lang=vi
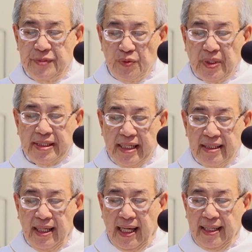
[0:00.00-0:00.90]
Chúng ta
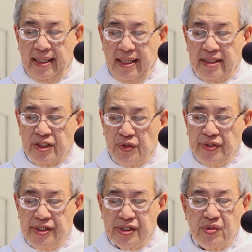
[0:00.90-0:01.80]
nhớ lại lời Chúa
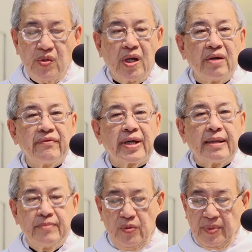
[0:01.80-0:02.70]
Giêsu nói với
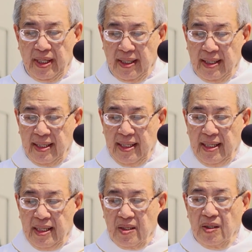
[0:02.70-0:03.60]
các môn đệ.
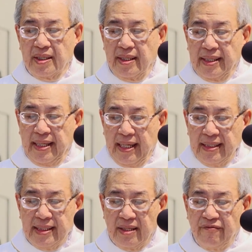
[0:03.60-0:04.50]
Con người
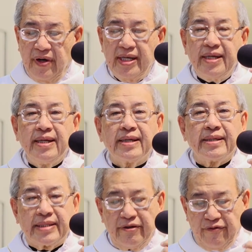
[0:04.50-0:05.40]
đến không phải để được
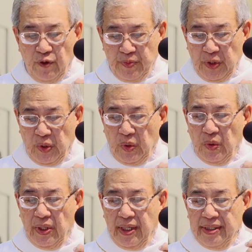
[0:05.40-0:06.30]
người ta phục vụ,
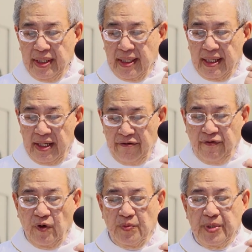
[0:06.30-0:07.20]
nhưng là để
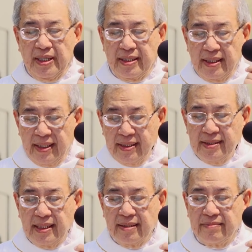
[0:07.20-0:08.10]
phục và
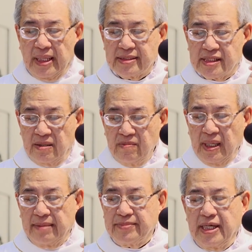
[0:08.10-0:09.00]
hiến dân mạng sống
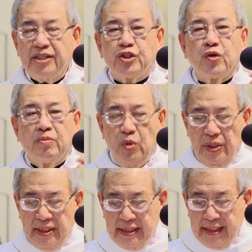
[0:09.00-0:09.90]
làm giá chuộc
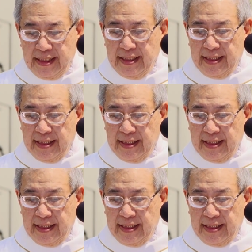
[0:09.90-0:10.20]
muôn người.